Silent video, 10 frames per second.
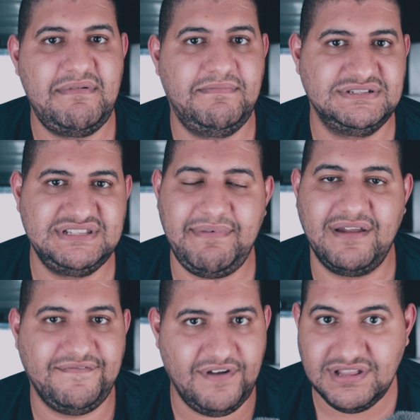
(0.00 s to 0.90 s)
تمام بس
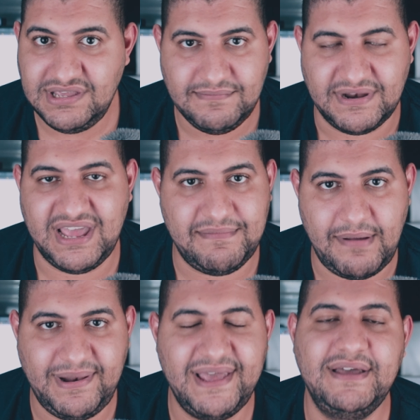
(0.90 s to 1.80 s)
طبعا فاضي من غير
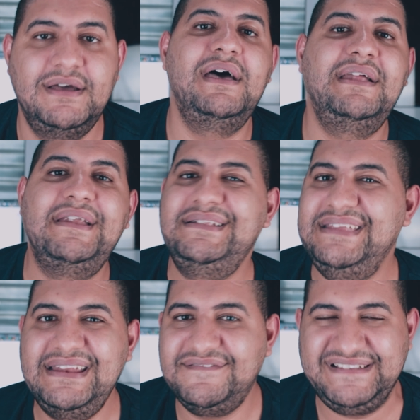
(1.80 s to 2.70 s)
مملاه آه،
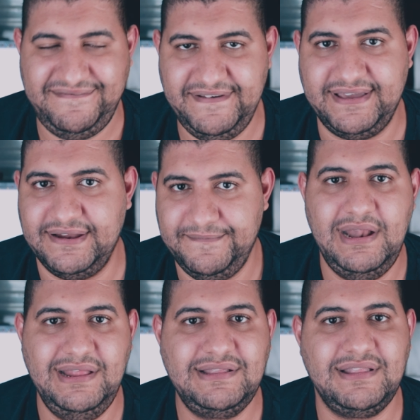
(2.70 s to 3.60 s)
دي نفس الفكره
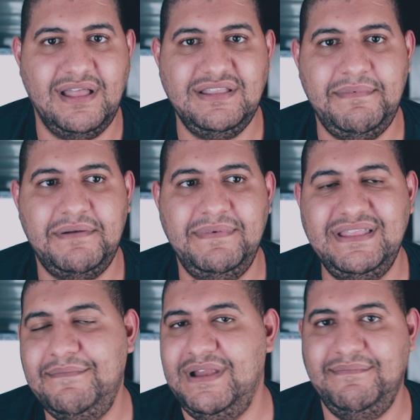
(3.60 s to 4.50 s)
اللي انت تعتبر
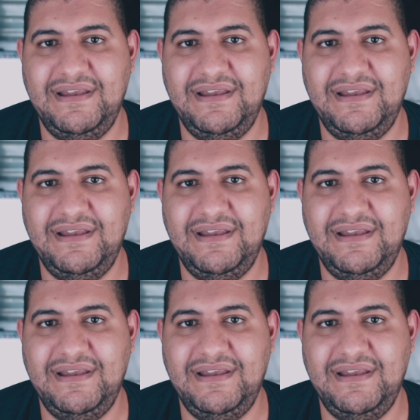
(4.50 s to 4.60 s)
بتملى